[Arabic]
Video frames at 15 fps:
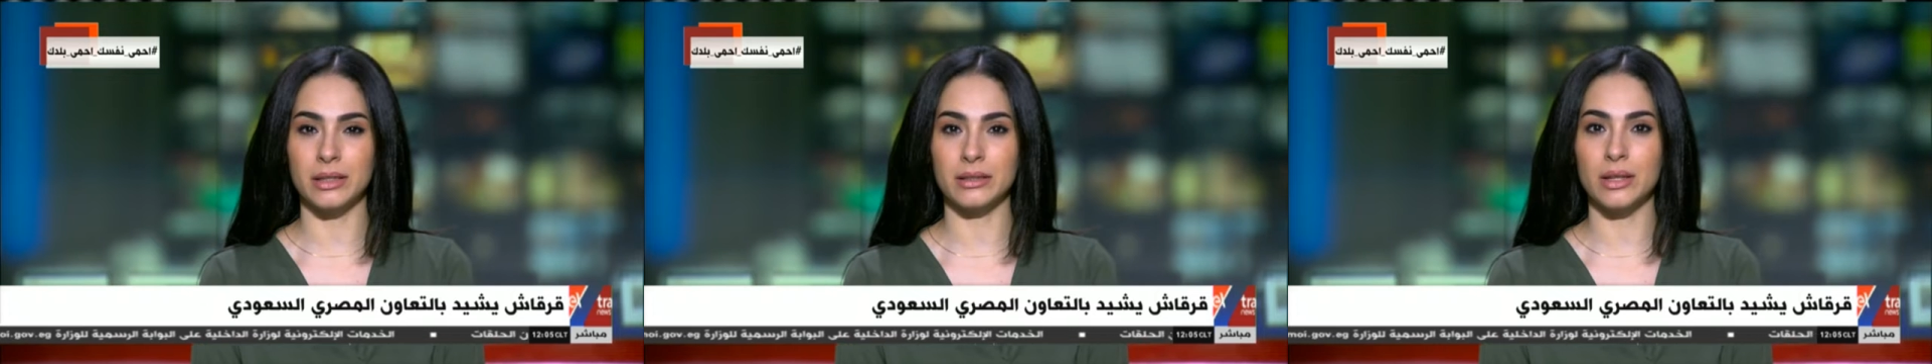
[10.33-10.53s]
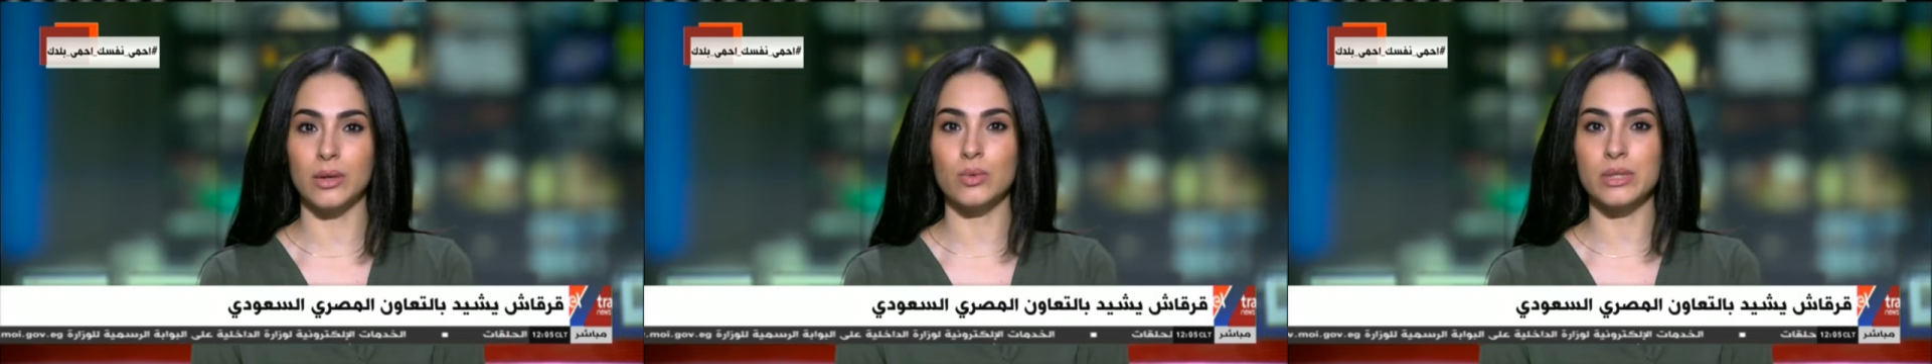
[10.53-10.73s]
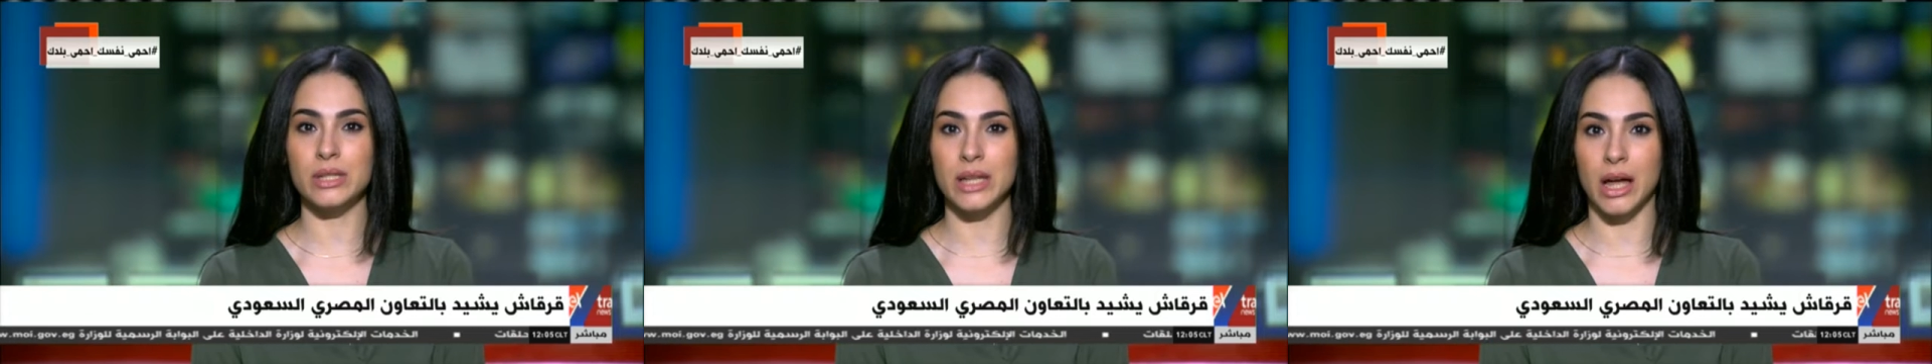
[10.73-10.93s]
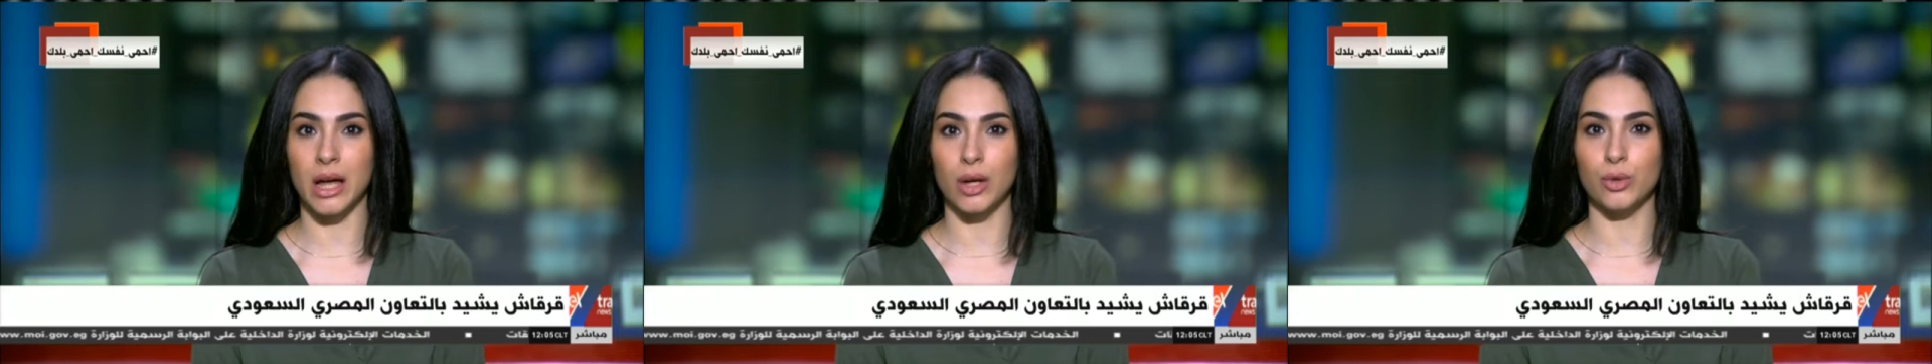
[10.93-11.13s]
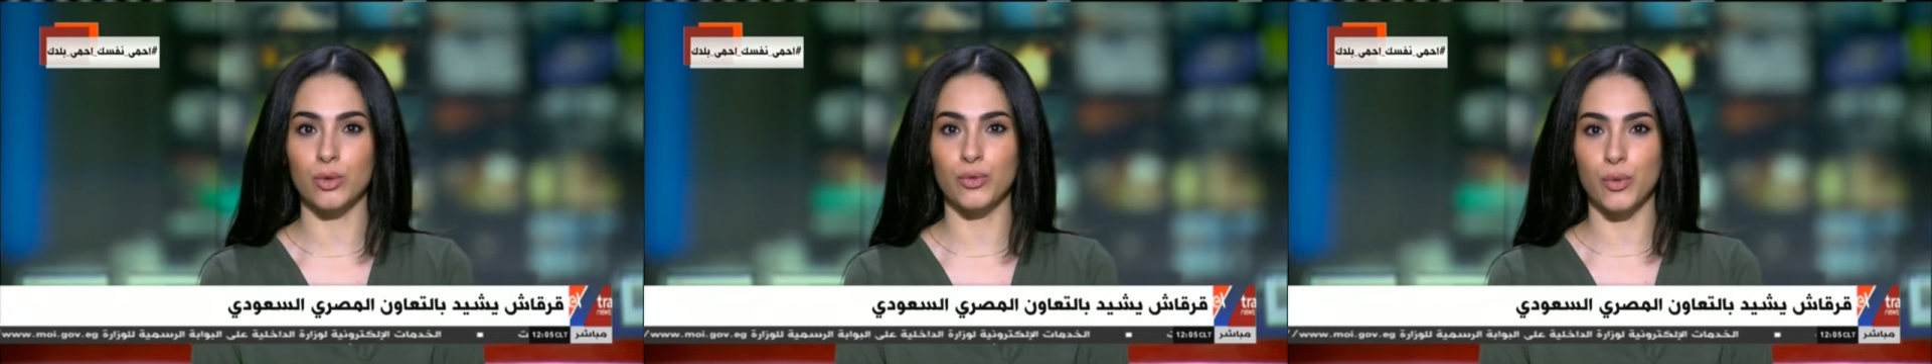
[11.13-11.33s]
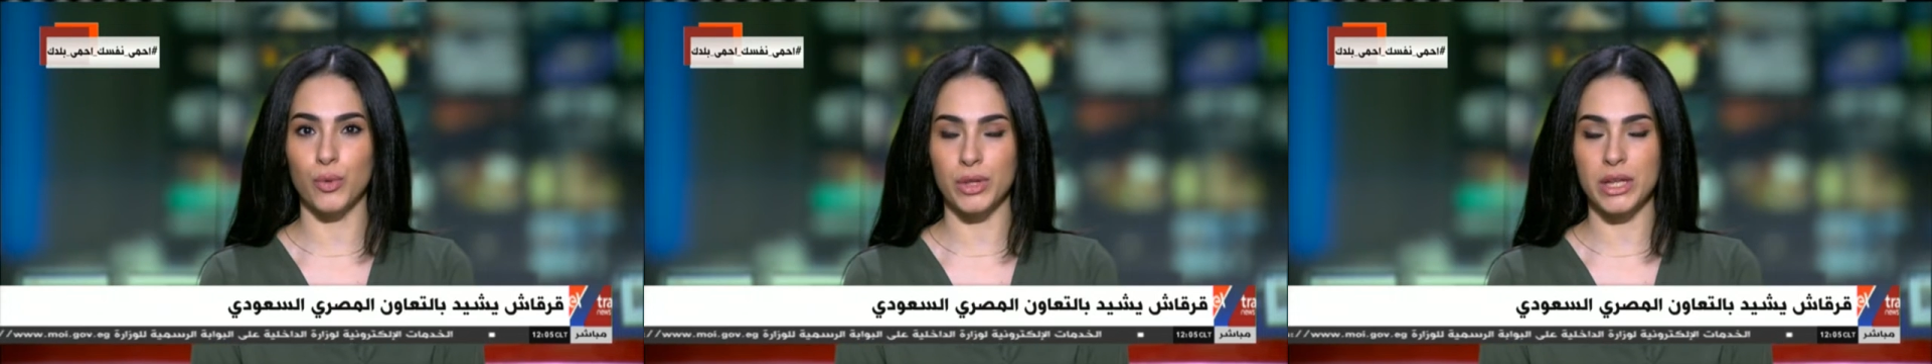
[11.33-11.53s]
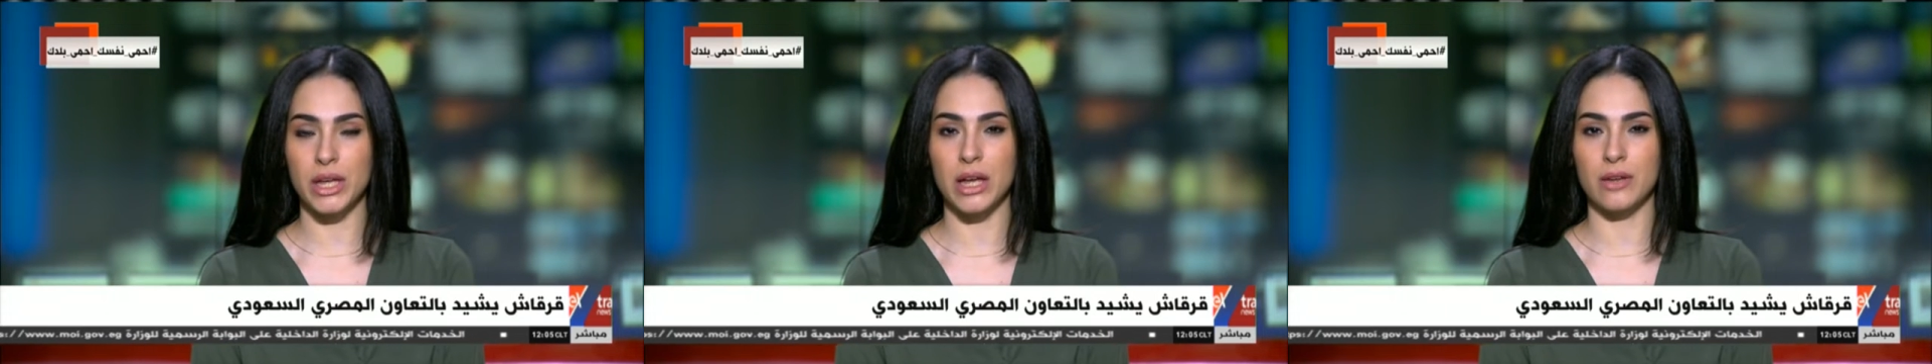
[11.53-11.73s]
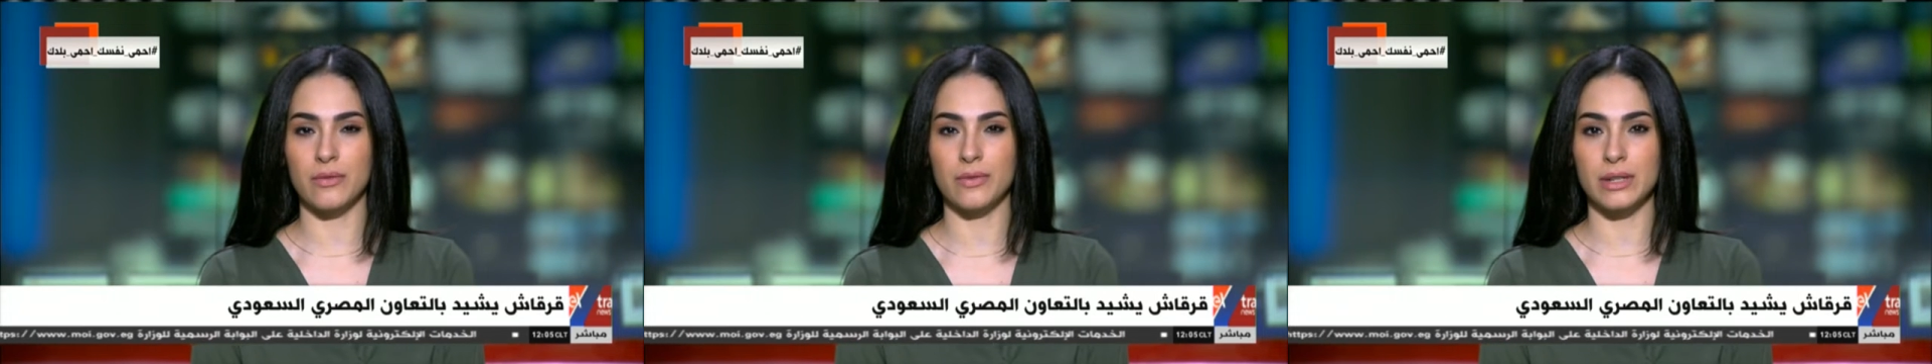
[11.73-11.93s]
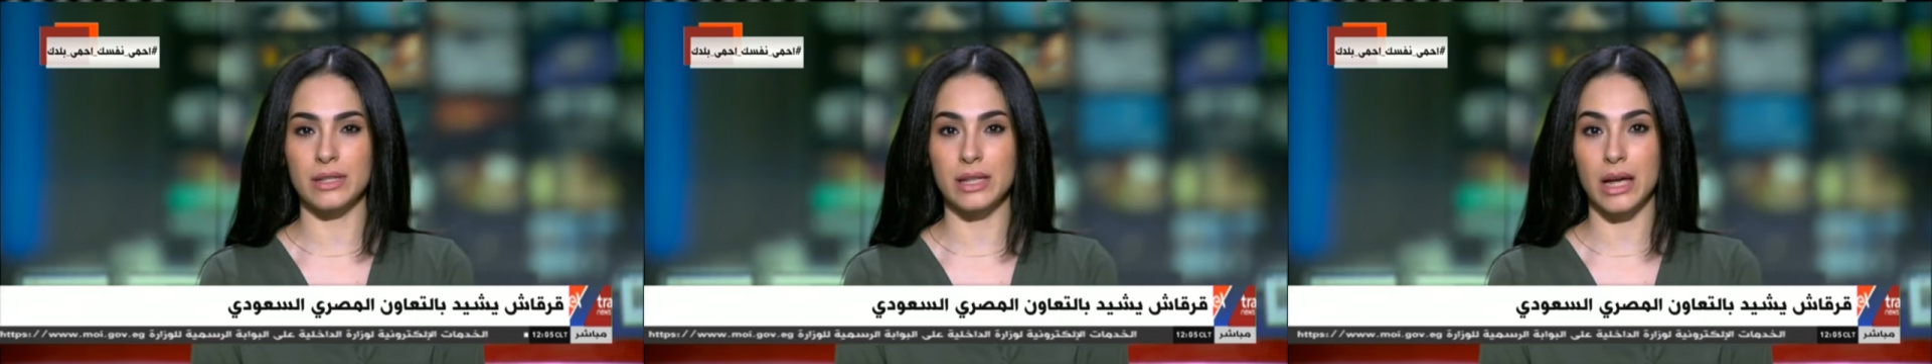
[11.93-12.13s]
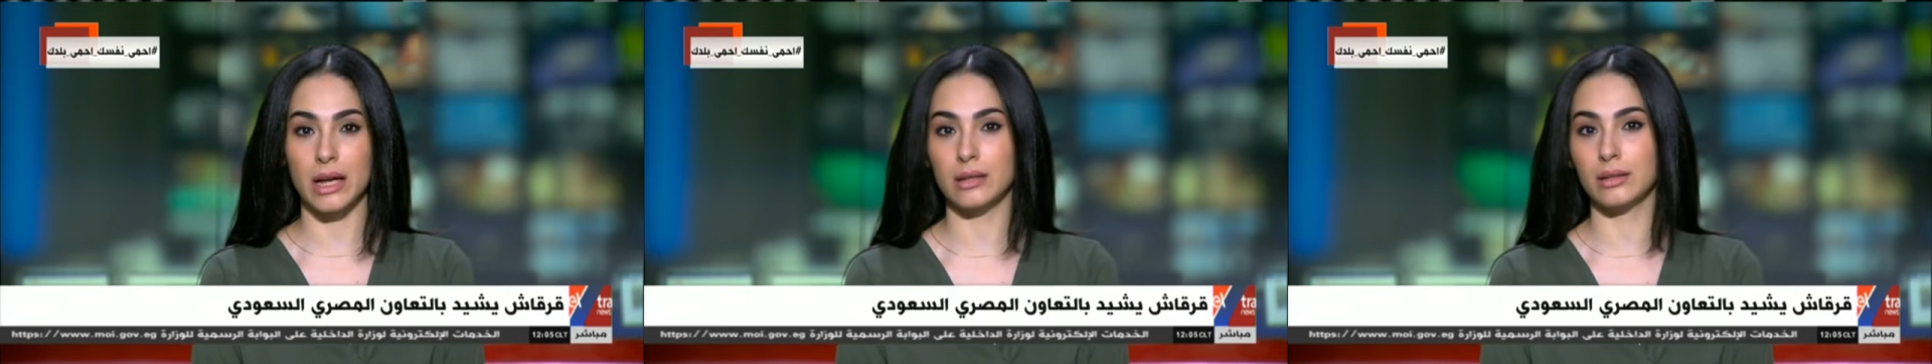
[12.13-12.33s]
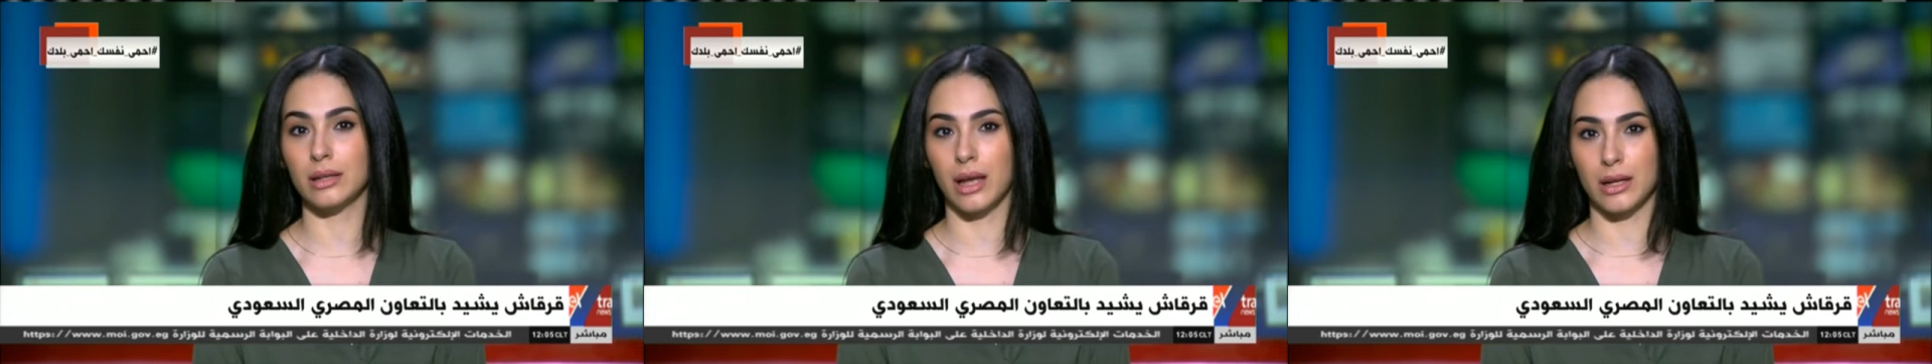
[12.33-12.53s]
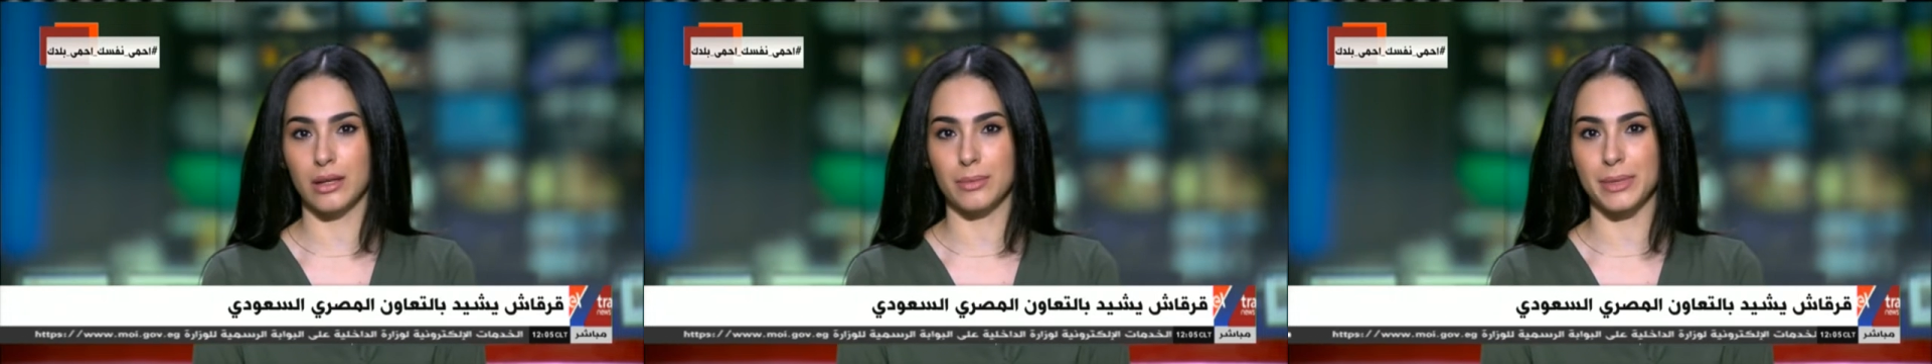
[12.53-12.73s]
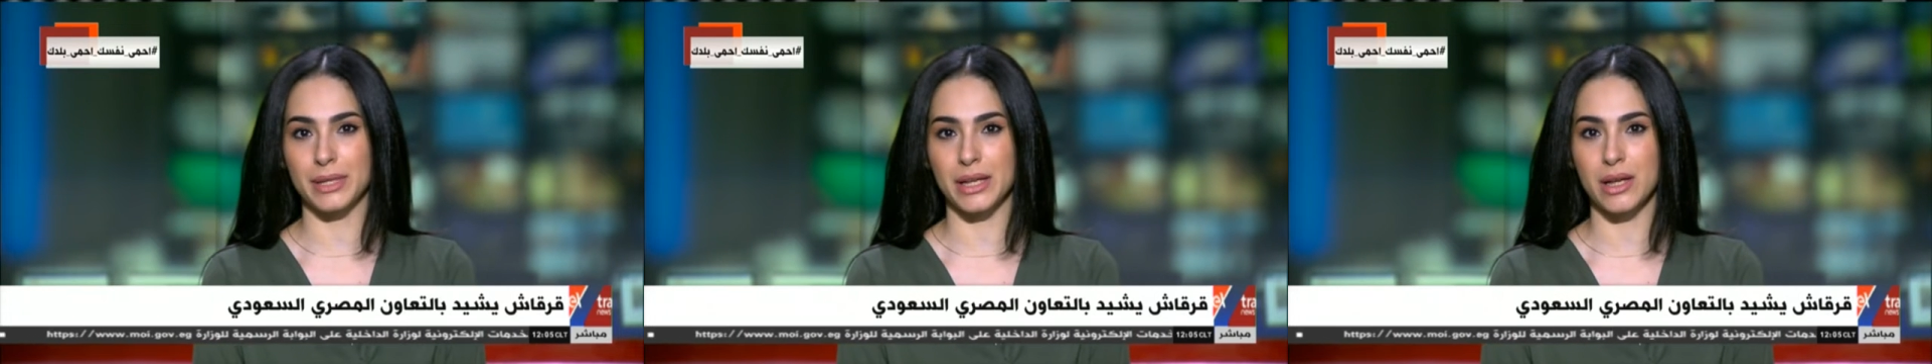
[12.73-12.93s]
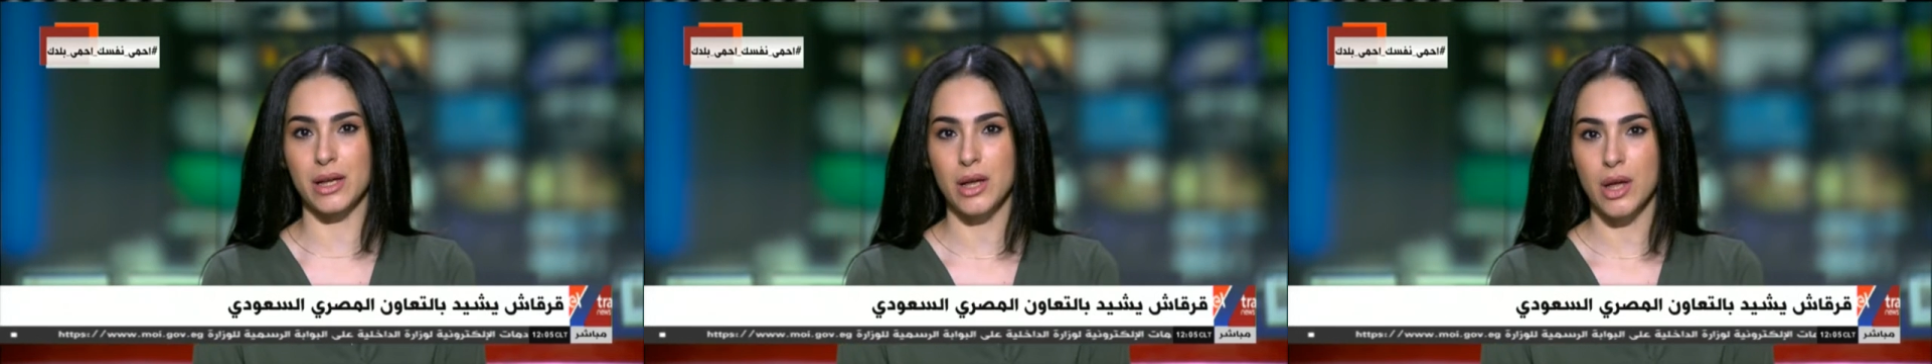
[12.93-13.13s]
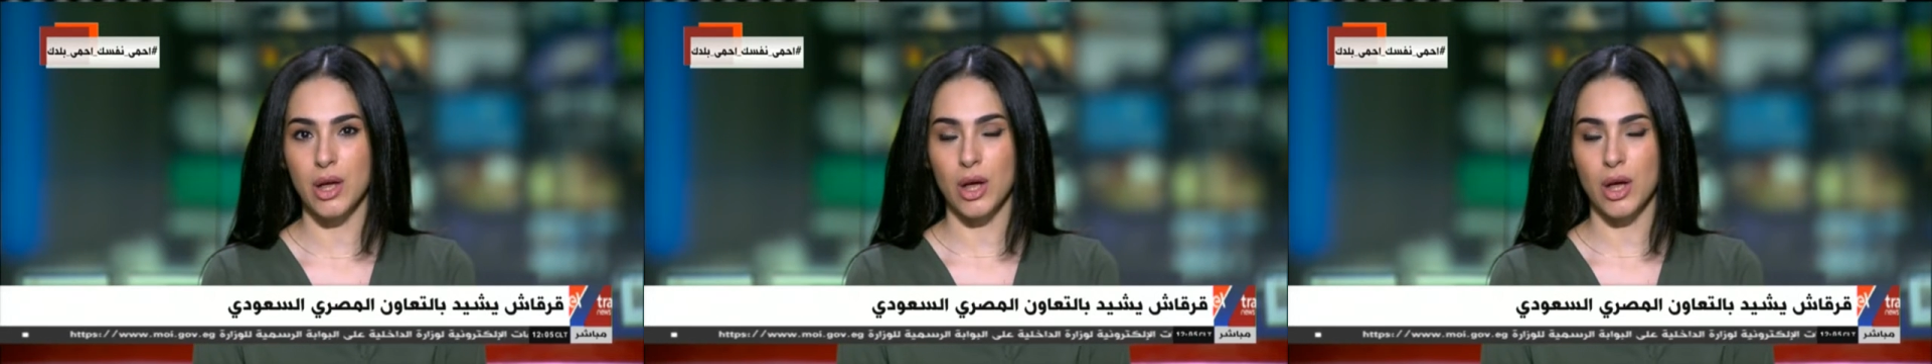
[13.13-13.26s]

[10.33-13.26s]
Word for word: توسيع نفوذها في الساحة العربية